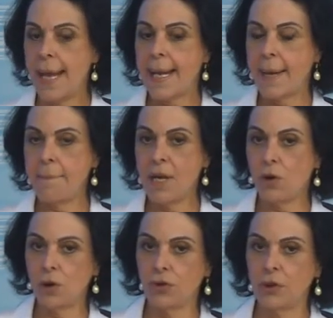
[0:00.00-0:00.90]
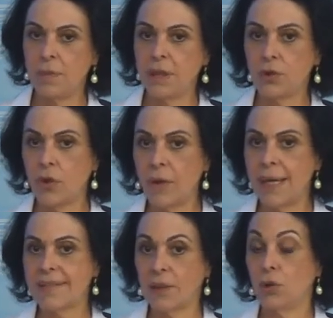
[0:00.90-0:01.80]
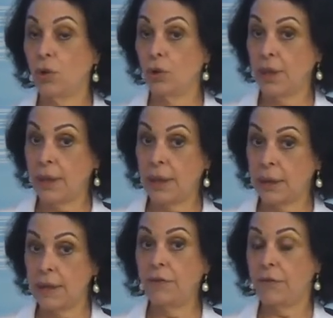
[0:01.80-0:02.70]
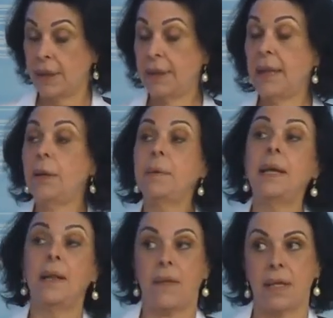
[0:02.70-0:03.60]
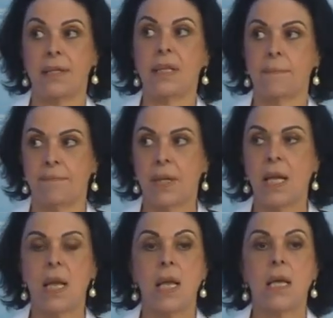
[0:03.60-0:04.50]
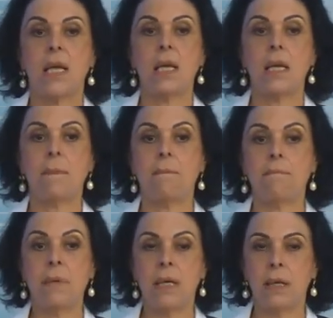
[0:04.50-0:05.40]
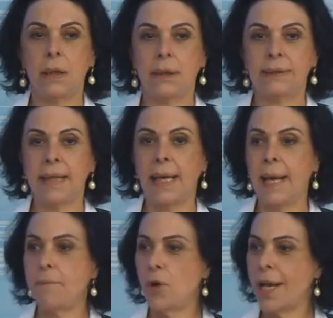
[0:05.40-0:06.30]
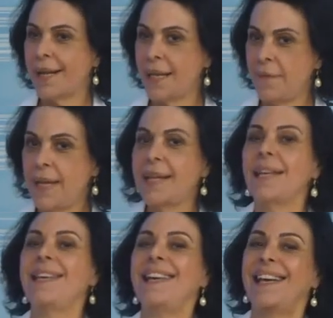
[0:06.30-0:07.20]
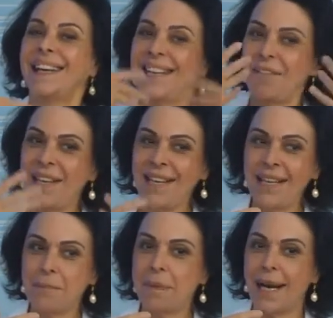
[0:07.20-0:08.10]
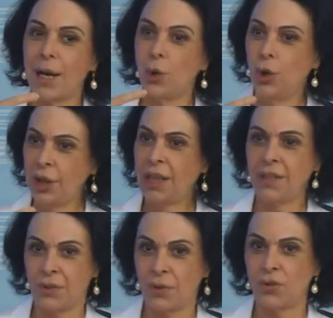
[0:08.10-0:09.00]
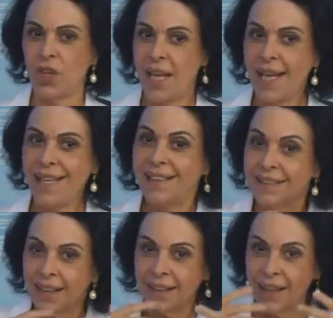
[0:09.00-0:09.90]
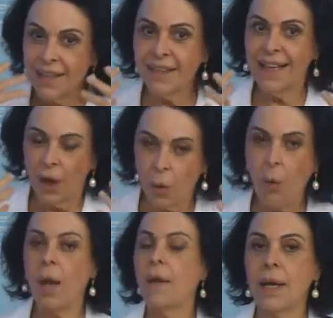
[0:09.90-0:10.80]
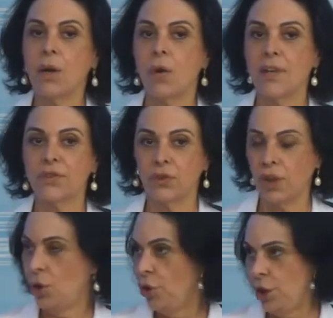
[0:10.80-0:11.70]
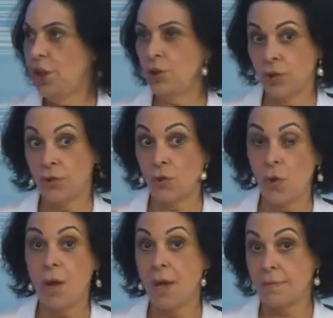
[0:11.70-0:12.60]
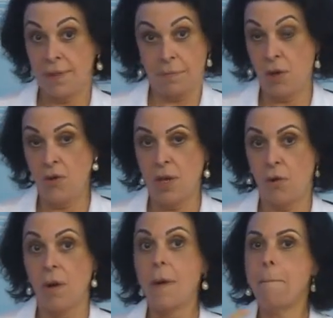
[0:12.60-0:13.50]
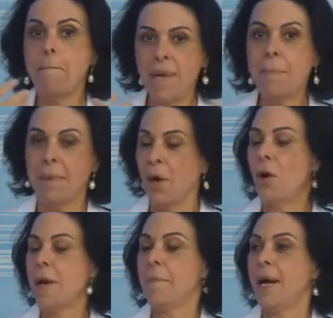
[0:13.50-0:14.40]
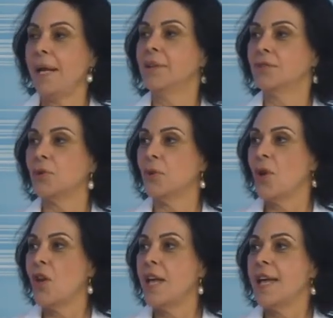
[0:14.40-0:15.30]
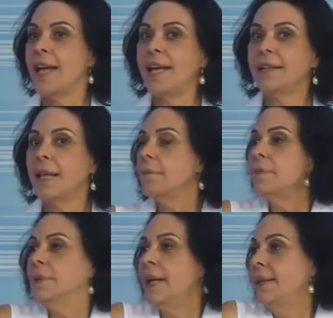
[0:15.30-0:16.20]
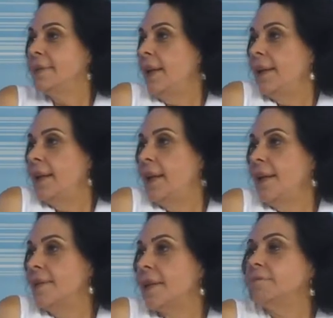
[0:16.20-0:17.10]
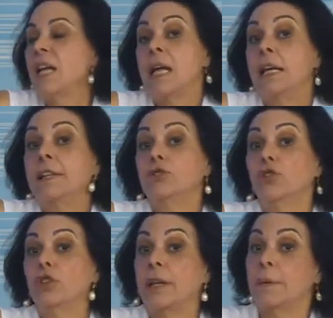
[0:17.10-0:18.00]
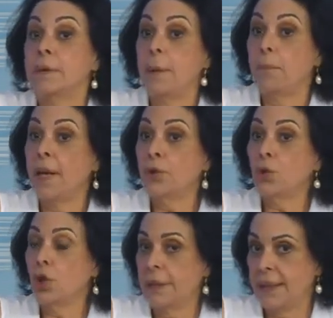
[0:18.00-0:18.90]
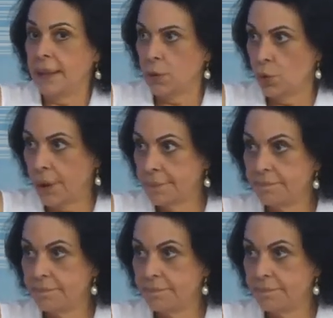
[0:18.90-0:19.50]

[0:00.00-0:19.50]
que mi conocimiento de la psicología infantil viene de allí. Claro. Y mi interés por escribir y escribir para los niños y entender ese lenguaje corazón de los niños, que son, siempre lo digo, mis mejores maestros. Este, eh, viene de ahí. Entonces, después estudio literatura